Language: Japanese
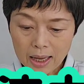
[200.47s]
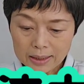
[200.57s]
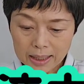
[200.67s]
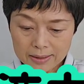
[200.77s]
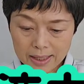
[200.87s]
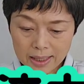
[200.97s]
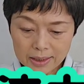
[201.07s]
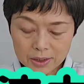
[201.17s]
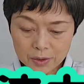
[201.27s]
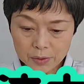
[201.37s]
血
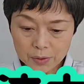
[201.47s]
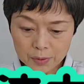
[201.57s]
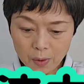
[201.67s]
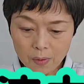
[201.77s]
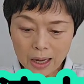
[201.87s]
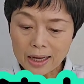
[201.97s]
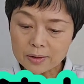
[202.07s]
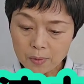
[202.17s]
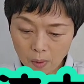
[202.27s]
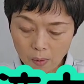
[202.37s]
液中の、あ、
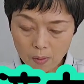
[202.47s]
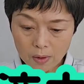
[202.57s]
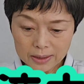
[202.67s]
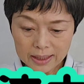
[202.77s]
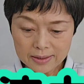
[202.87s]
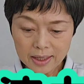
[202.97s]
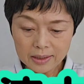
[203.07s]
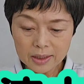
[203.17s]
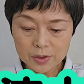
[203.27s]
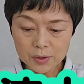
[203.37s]
ご. 血
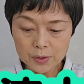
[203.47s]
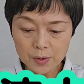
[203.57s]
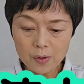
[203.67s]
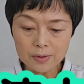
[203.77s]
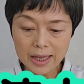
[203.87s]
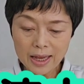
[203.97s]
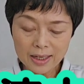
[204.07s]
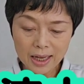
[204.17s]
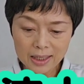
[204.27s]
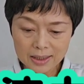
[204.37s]
液中の電
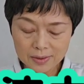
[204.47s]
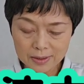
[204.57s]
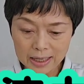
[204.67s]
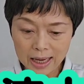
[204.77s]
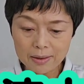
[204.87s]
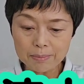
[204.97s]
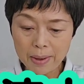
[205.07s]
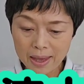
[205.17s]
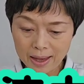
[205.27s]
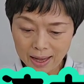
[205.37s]
解質や
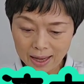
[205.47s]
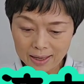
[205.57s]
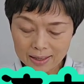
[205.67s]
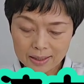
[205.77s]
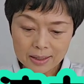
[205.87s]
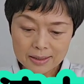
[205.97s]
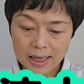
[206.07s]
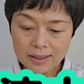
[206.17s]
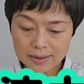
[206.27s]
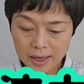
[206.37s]
pH、
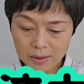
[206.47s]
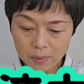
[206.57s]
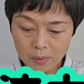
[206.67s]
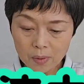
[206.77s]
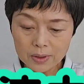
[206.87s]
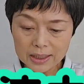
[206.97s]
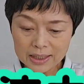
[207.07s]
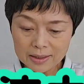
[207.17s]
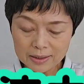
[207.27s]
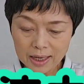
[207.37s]
酸性度を一
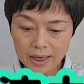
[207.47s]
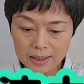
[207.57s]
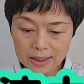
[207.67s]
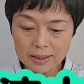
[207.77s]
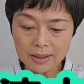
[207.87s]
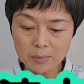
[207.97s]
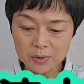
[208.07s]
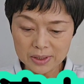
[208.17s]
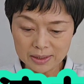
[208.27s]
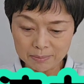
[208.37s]
定に保
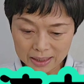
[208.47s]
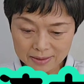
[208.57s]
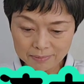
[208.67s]
ちます。